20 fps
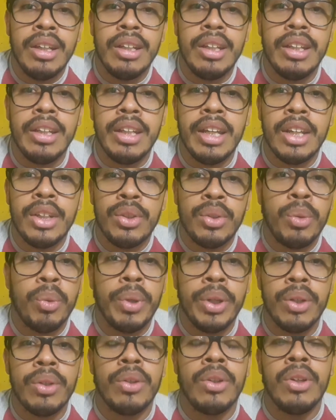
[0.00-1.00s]
Y ellos,
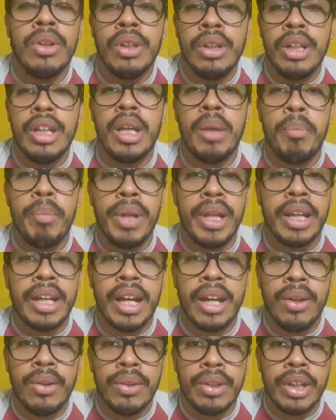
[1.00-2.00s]
bueno,
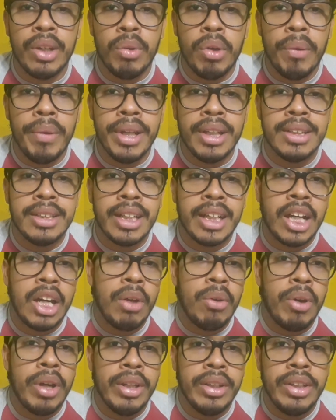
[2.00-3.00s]
explicaron que no habían
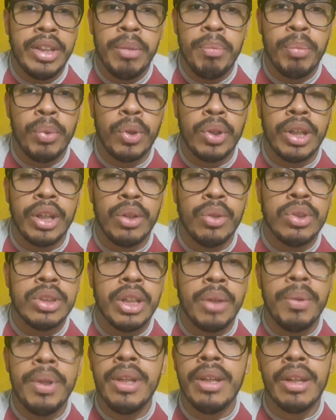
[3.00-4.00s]
sacado antes porque no
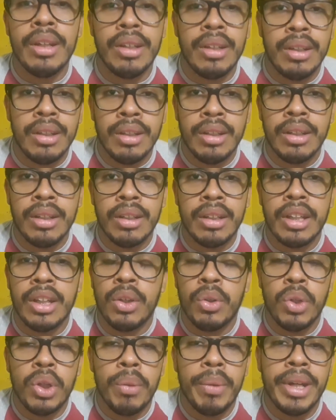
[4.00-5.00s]
sabían que
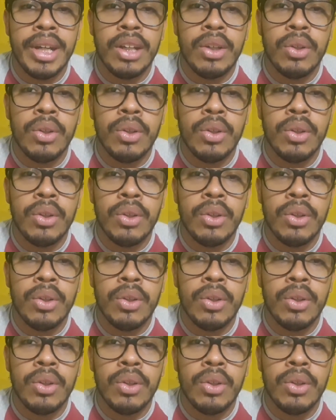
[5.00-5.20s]
no iban a